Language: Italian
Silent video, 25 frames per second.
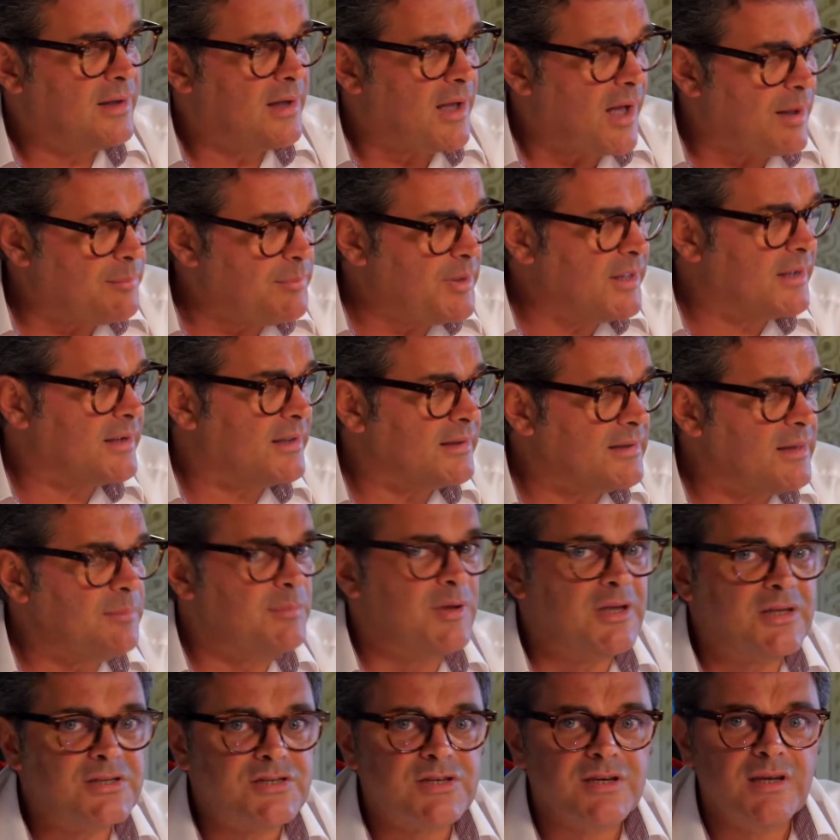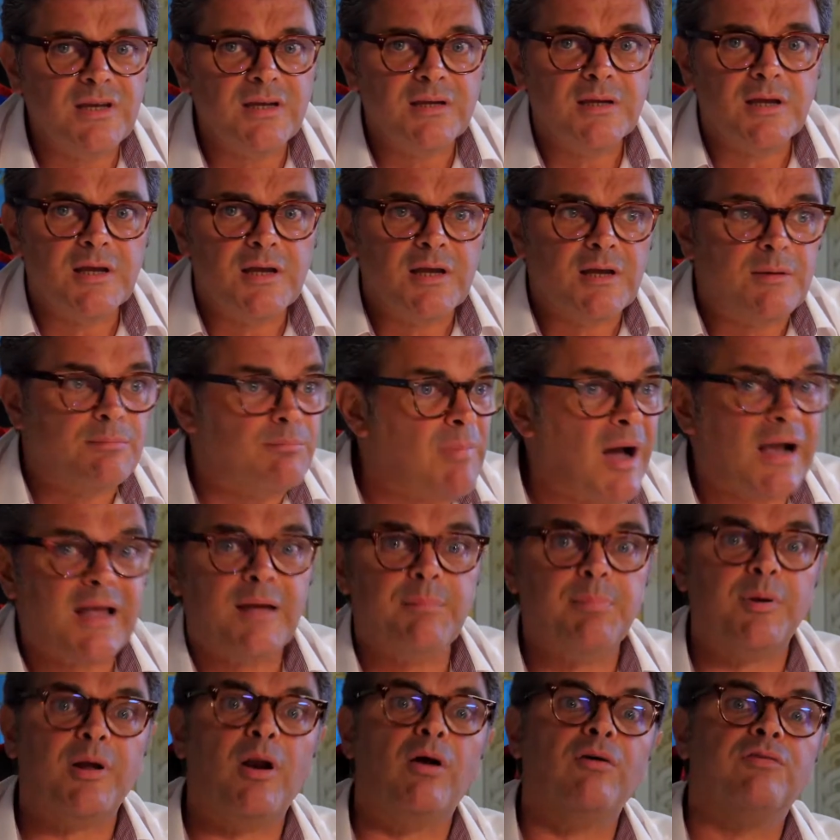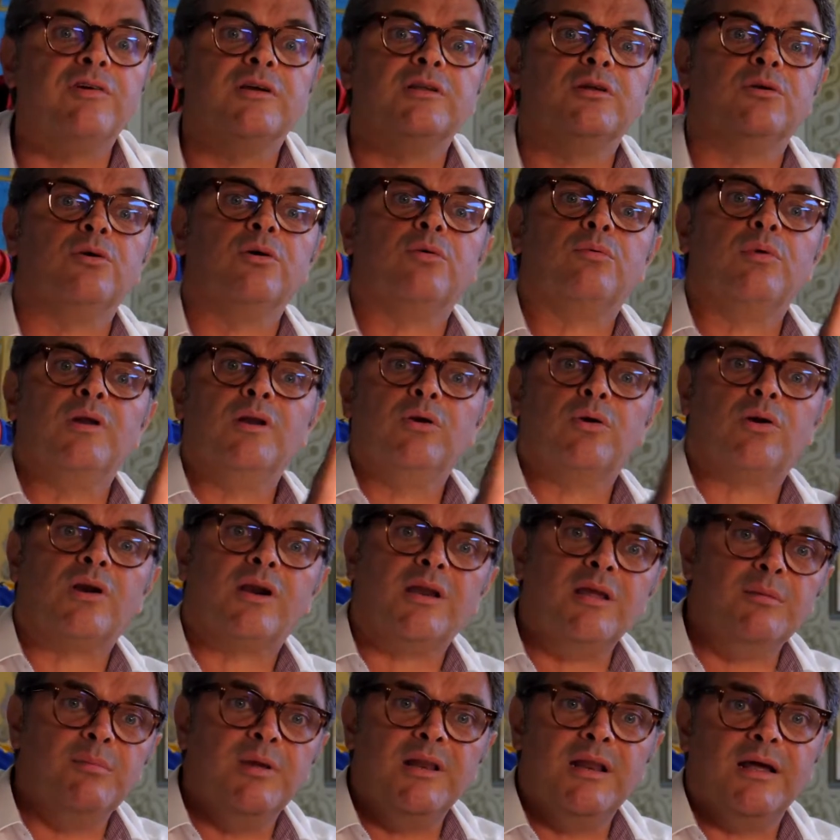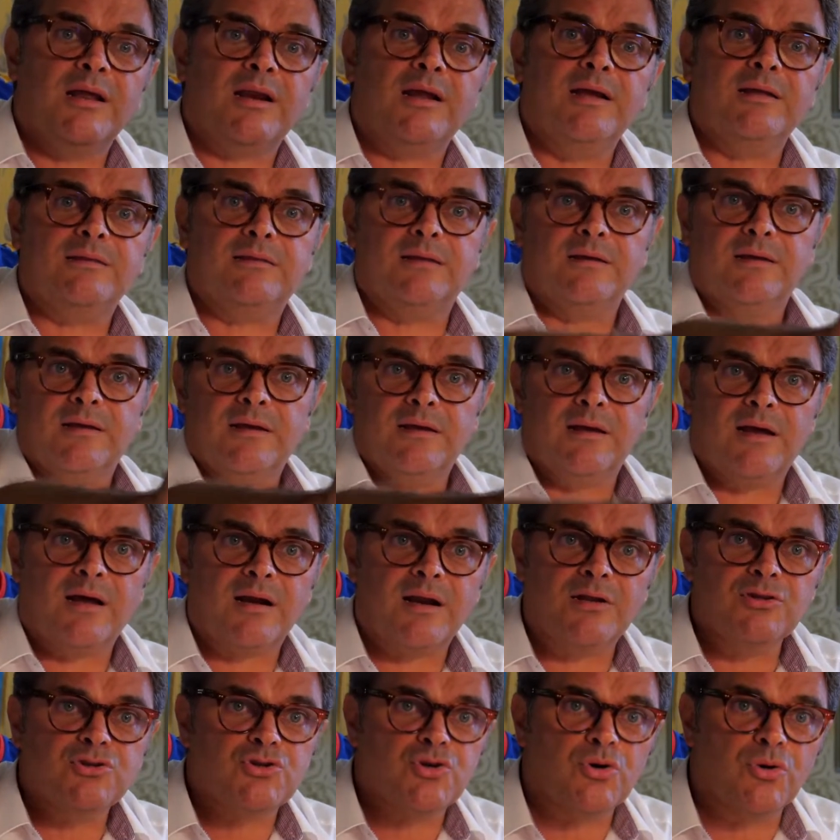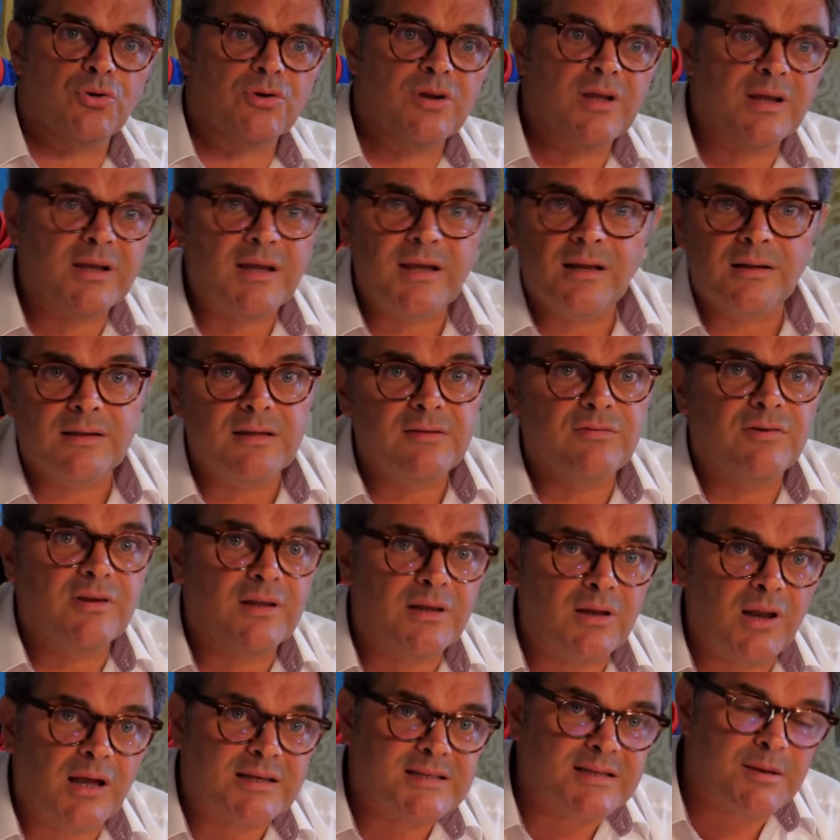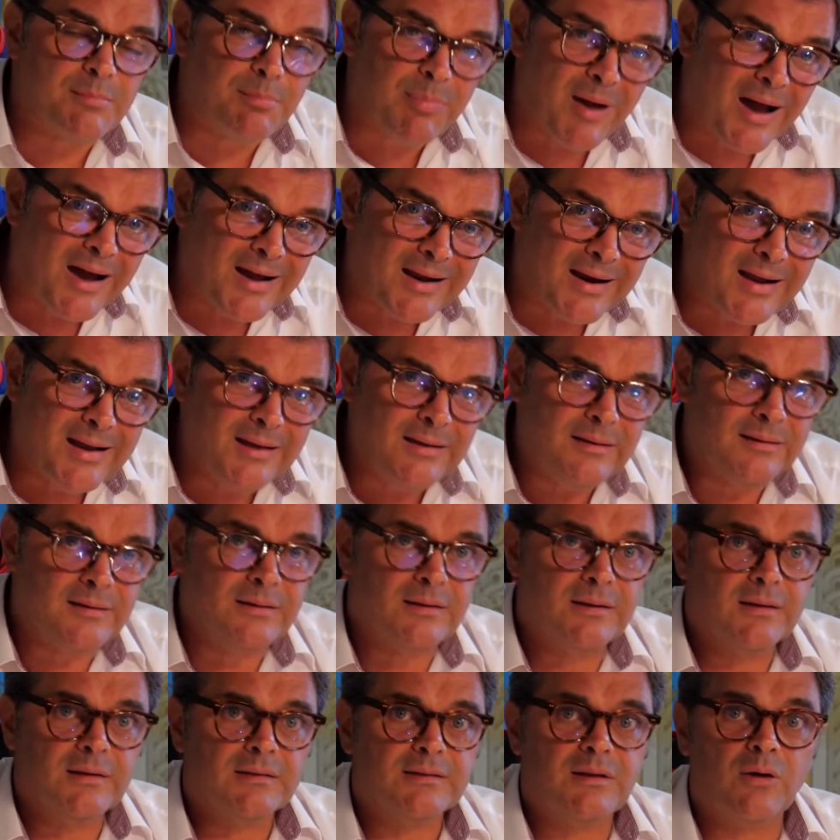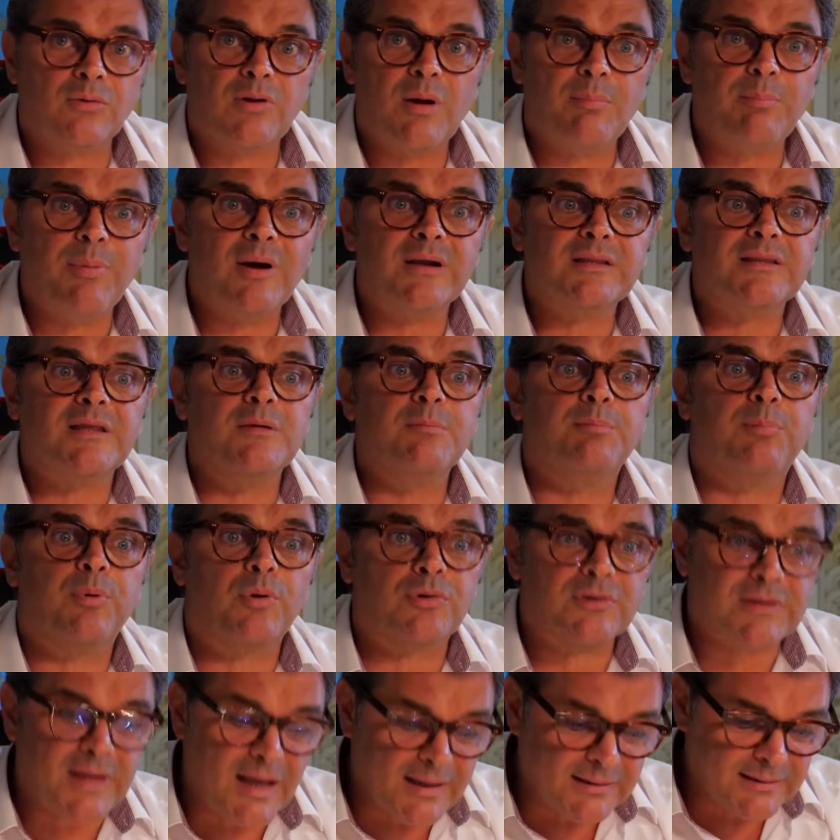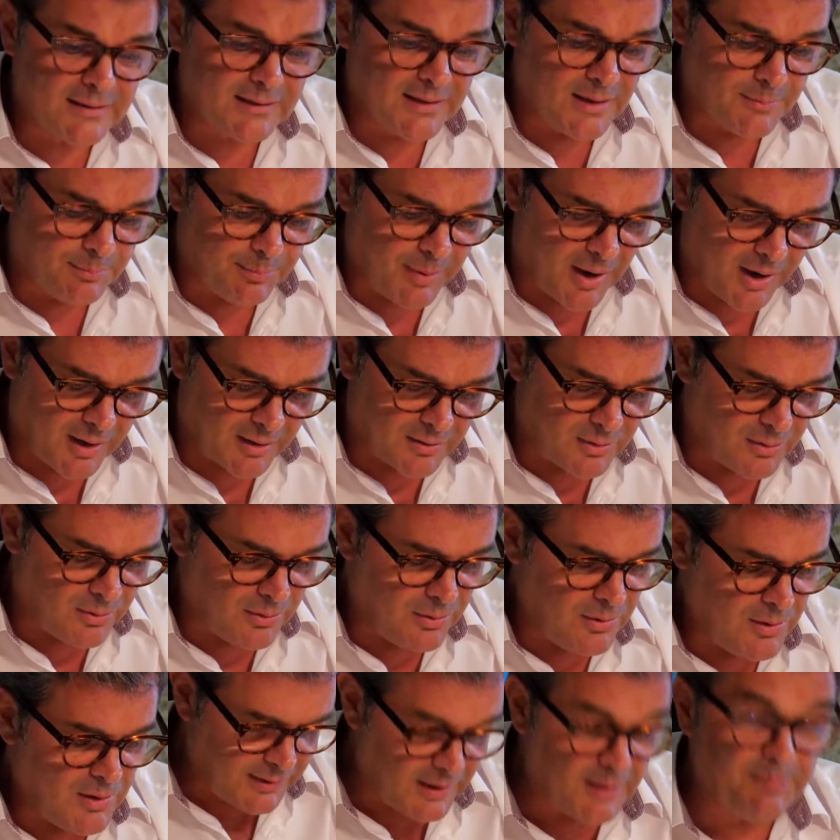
amiche ed amici, ma che però vedono quell'orribile rete arancione che la separa da una parte importante del parco.